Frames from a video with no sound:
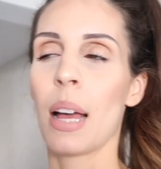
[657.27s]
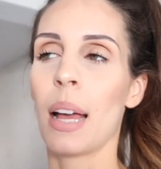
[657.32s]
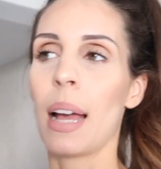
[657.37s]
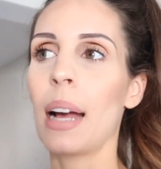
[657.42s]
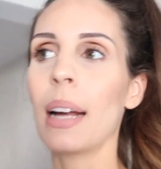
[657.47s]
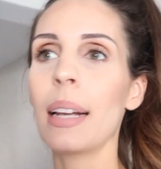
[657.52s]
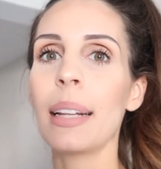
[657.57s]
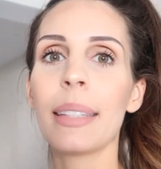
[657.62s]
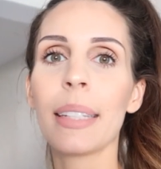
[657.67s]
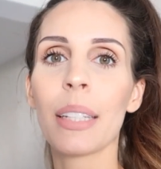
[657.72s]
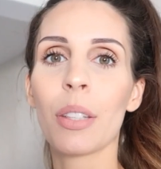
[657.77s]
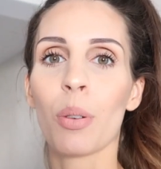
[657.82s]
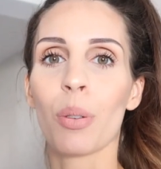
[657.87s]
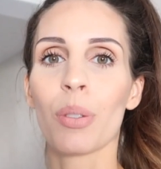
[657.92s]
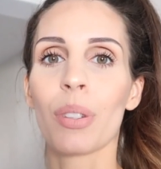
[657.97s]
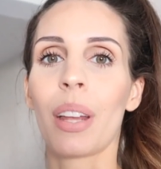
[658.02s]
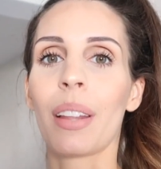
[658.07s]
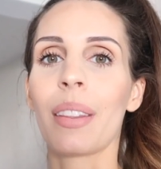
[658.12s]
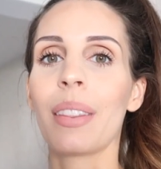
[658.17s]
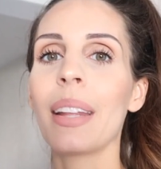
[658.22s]
Elle était
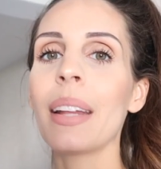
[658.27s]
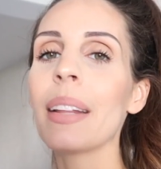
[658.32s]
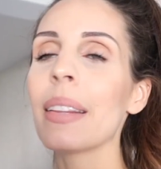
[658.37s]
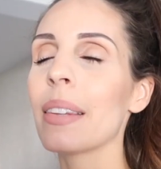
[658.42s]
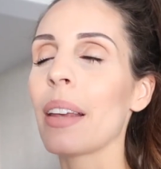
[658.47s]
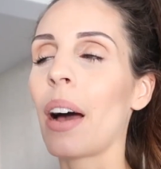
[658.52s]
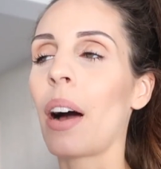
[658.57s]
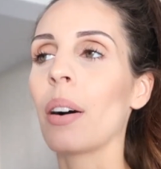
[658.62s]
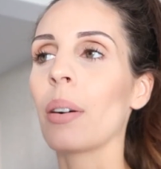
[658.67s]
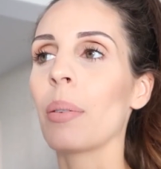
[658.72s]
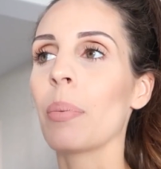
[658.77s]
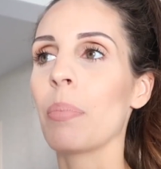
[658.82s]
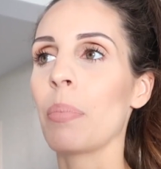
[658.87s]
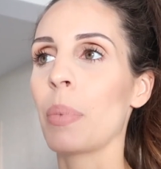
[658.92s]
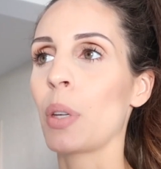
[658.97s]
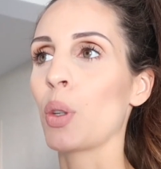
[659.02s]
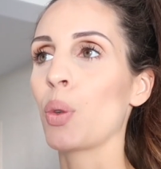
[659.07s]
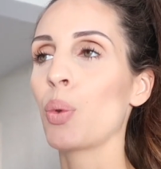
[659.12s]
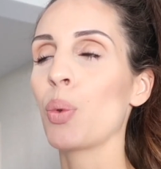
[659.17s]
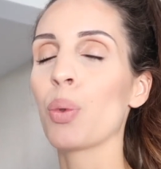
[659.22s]
dans un état
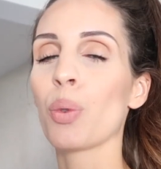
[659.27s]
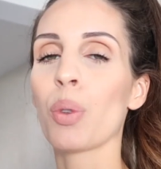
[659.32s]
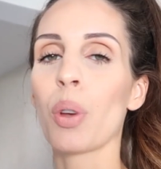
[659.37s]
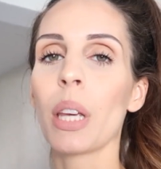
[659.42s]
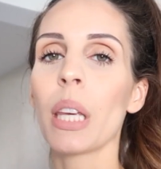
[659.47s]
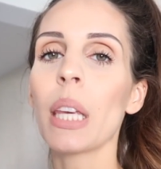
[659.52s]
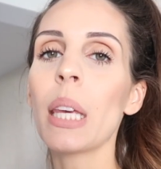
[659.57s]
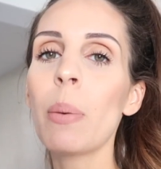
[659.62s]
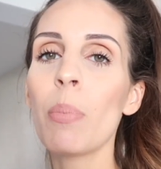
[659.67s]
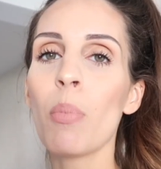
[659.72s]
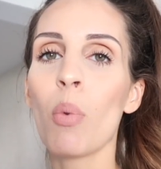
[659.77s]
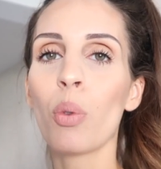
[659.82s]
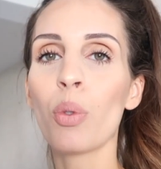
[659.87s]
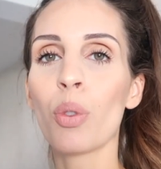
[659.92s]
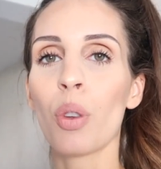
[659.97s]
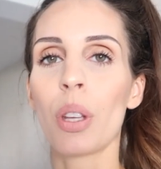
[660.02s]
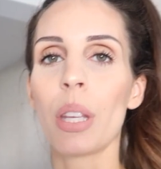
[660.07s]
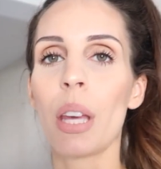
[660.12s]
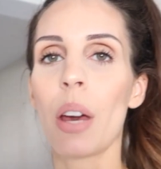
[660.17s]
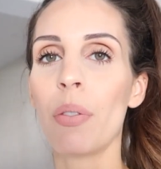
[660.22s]
mais juste
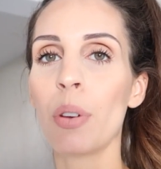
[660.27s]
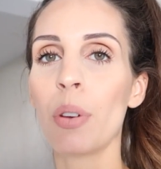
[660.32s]
immonde, il y